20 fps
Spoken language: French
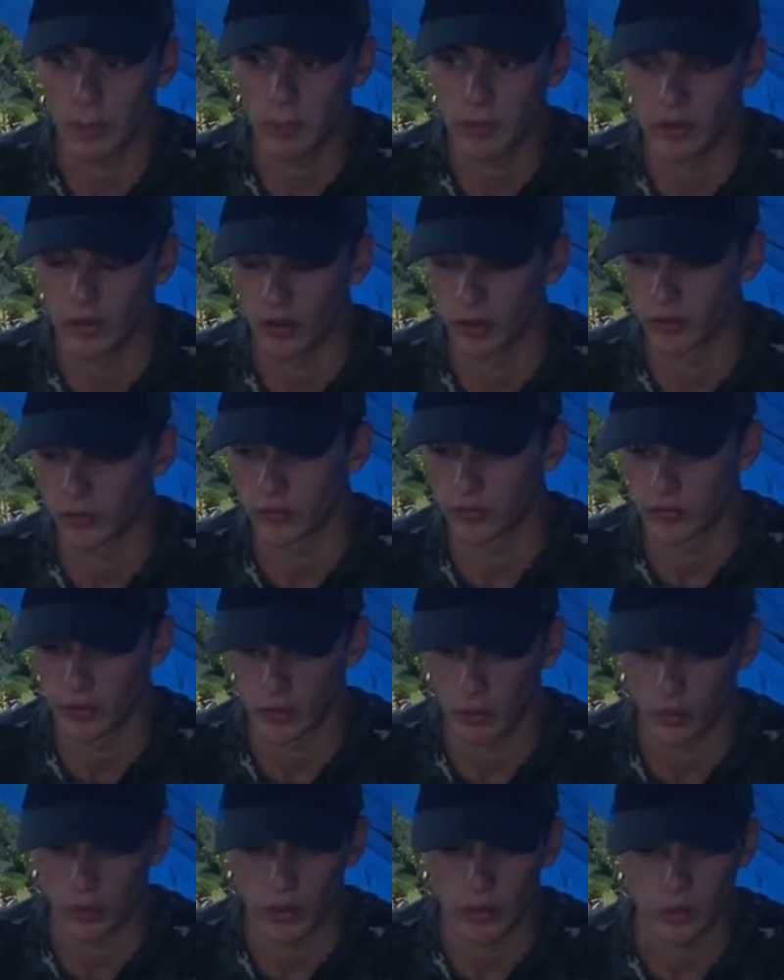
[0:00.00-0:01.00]
euh,
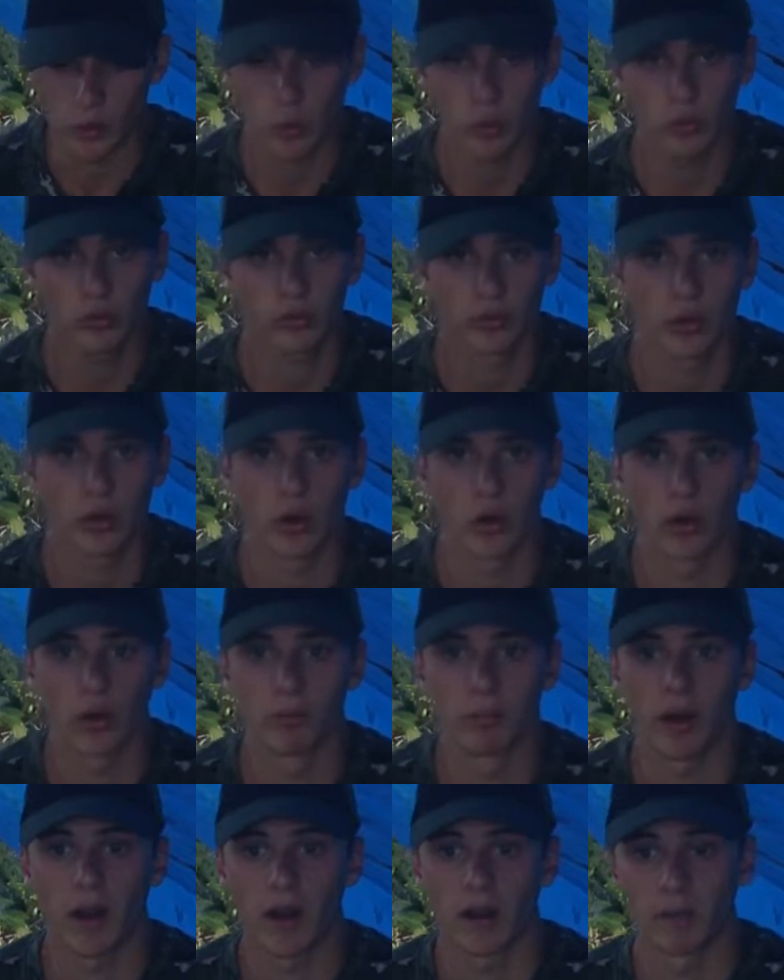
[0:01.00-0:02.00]
on les trouve euh,
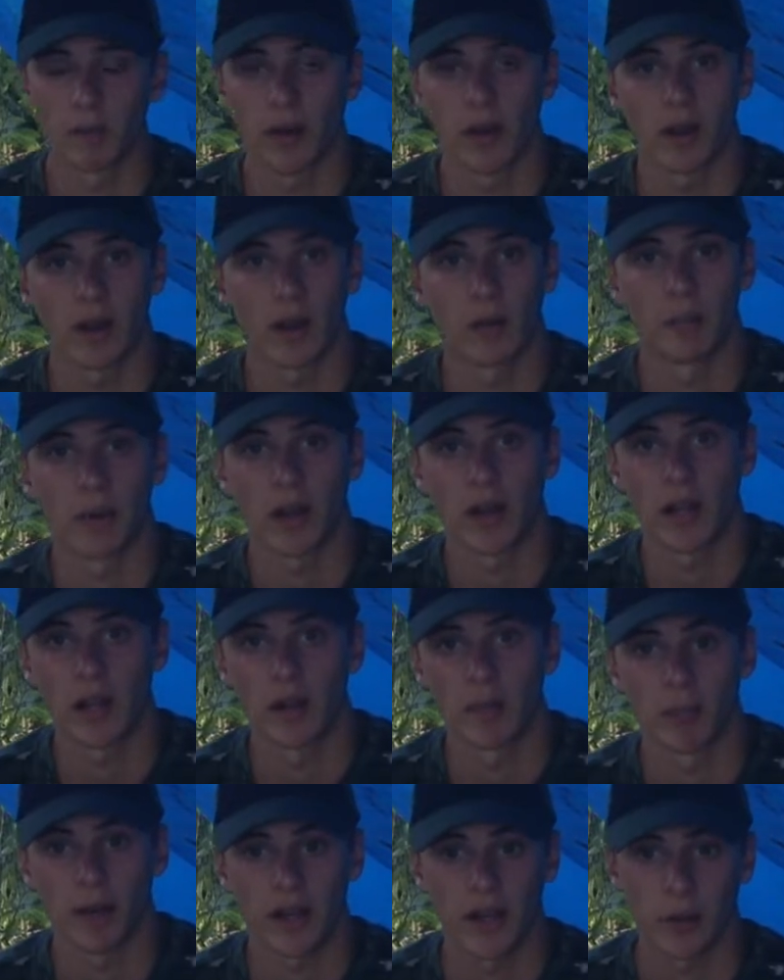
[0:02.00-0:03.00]

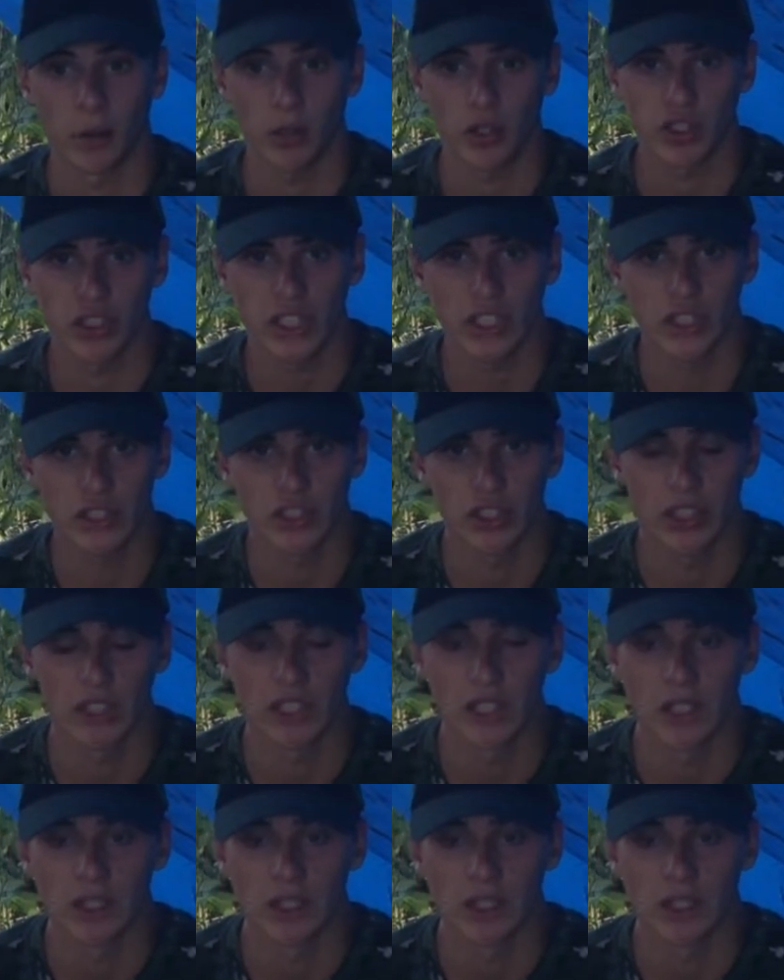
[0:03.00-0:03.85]
par, les recherches,